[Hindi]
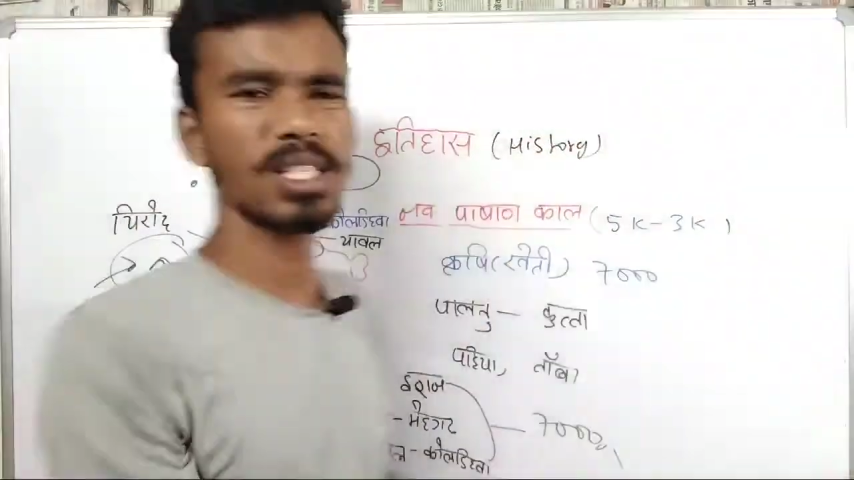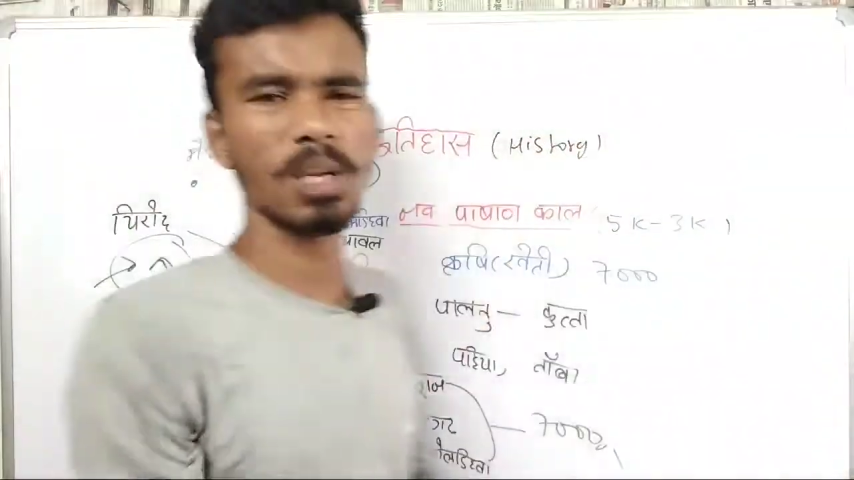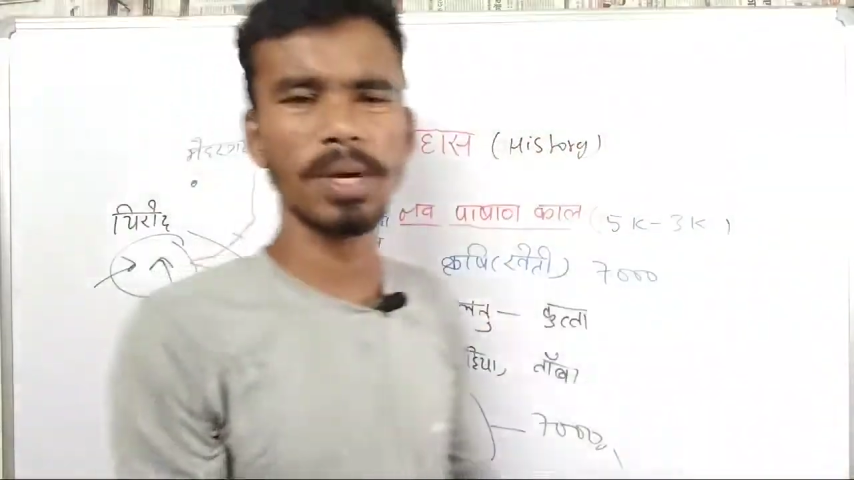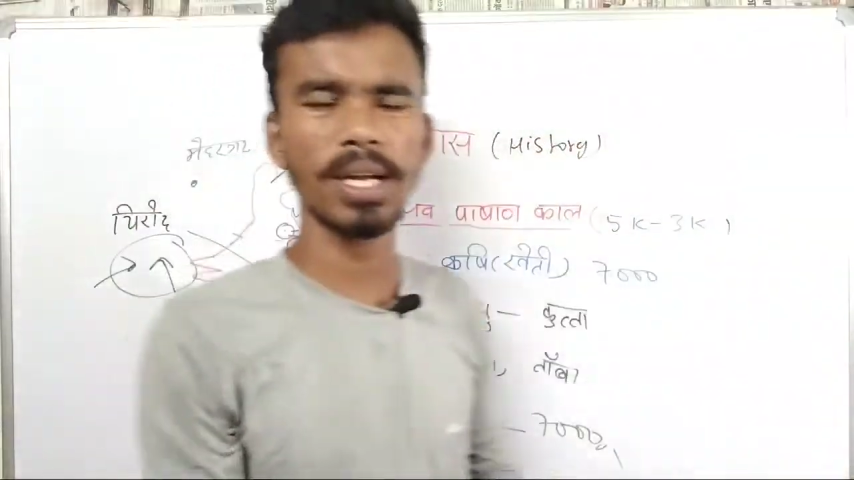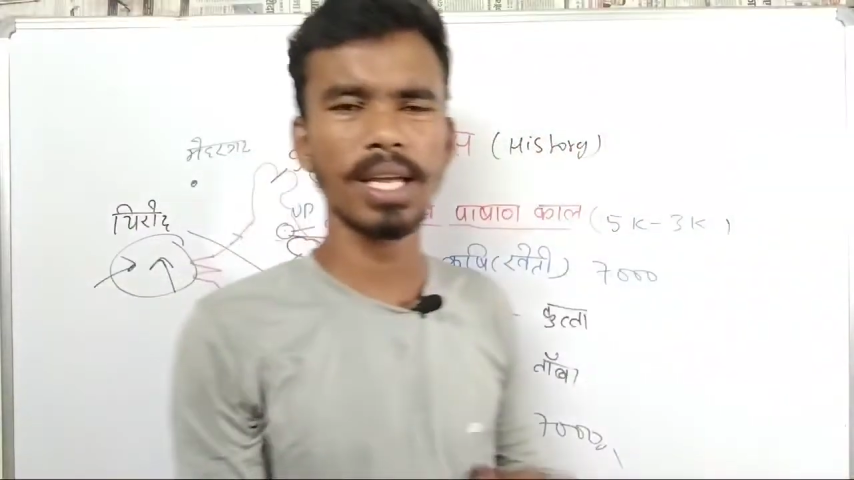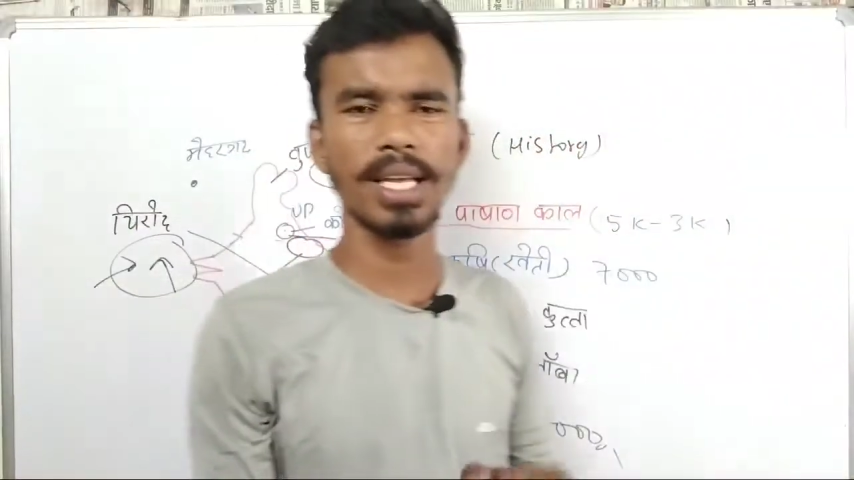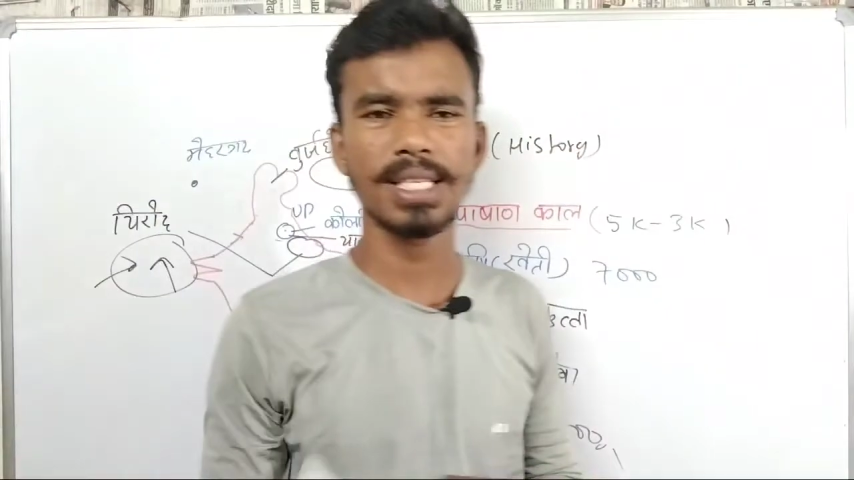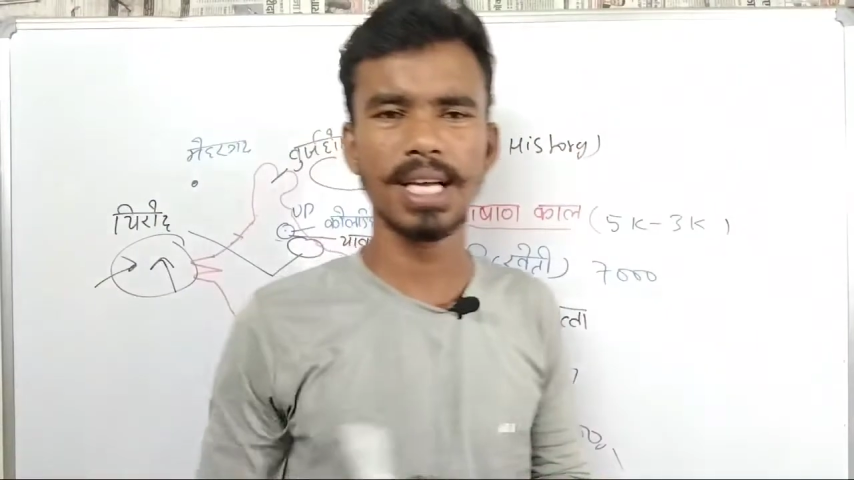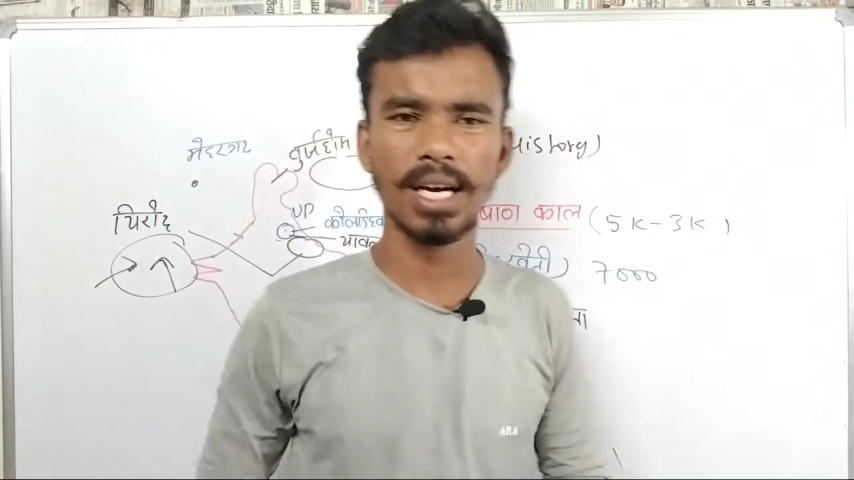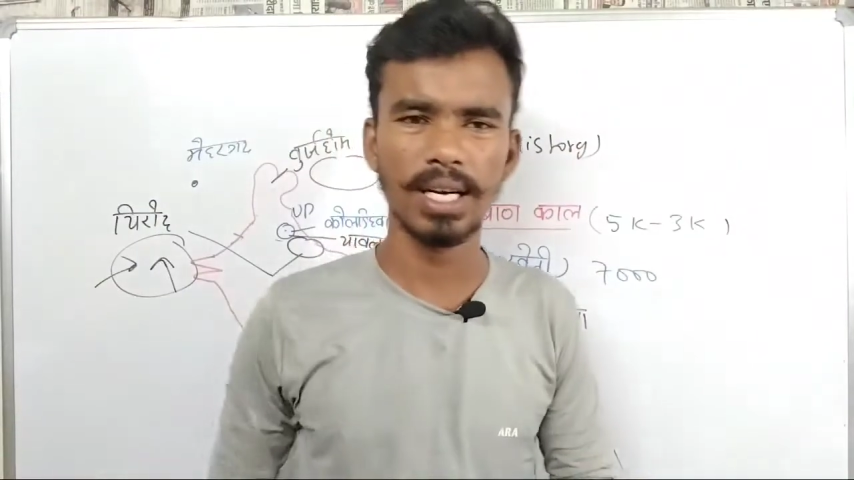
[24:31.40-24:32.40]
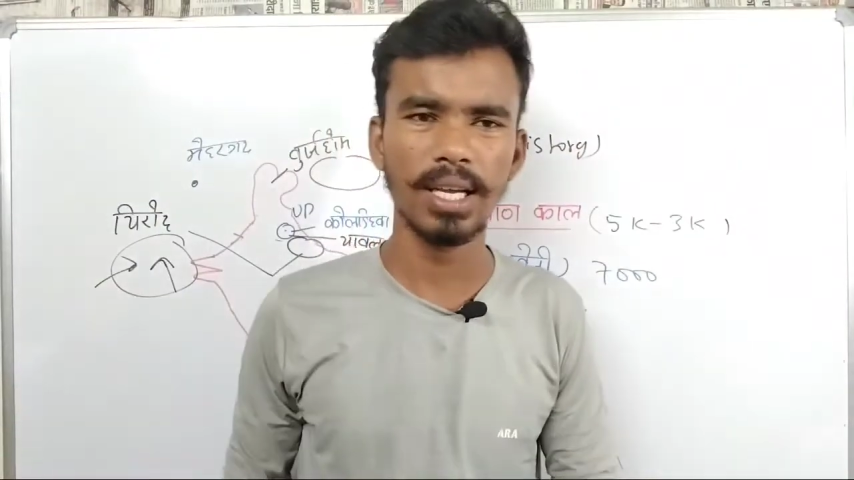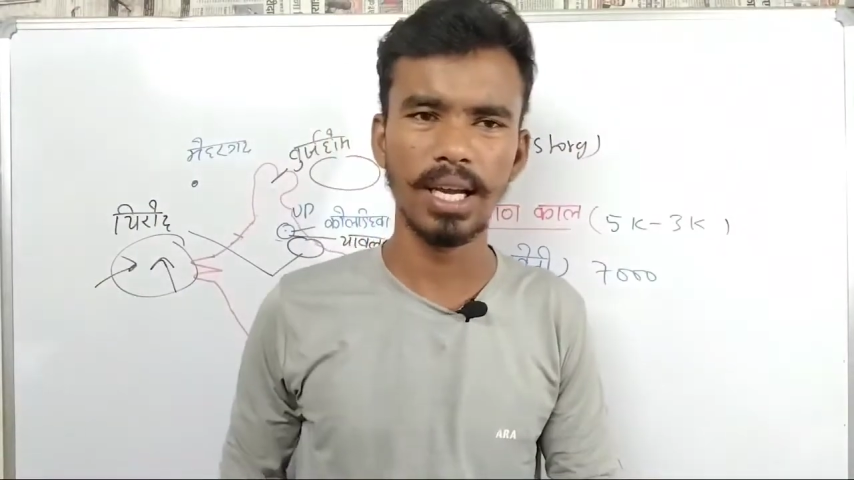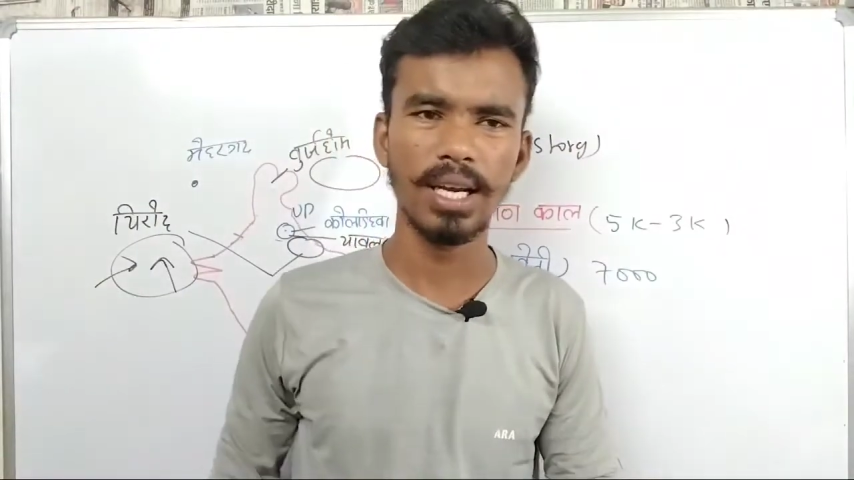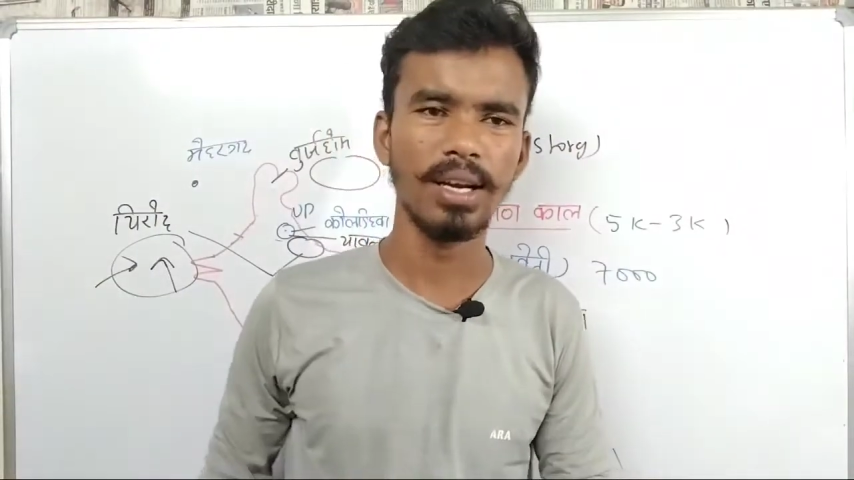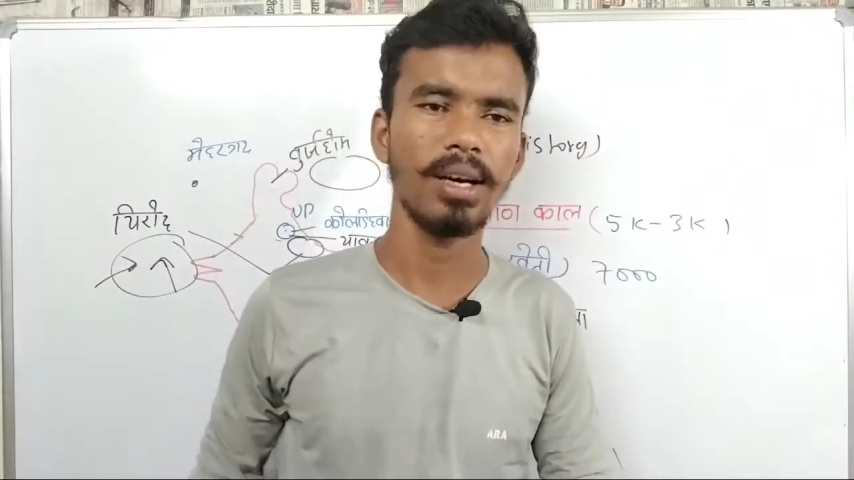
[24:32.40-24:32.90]
नहीं चल पाया कि किसका हड्डी
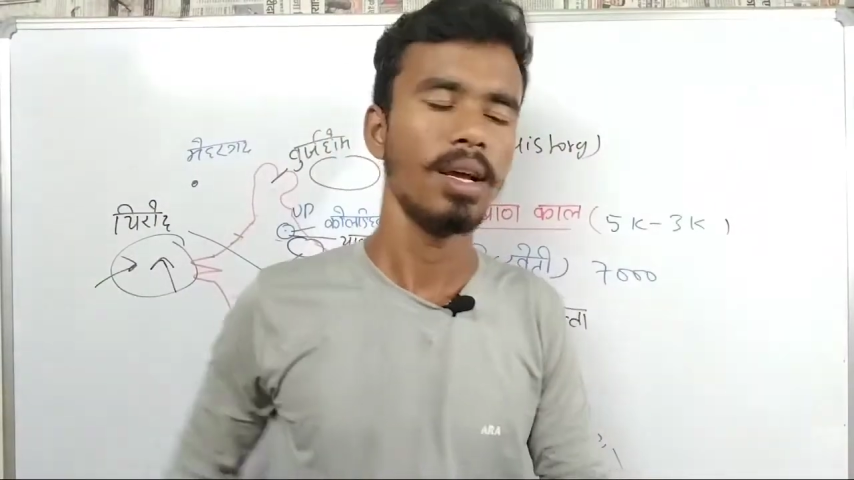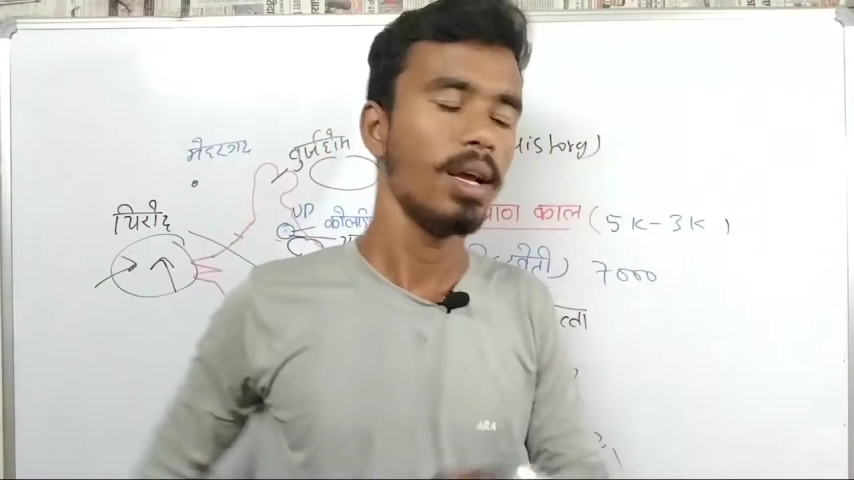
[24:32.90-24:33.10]
है ना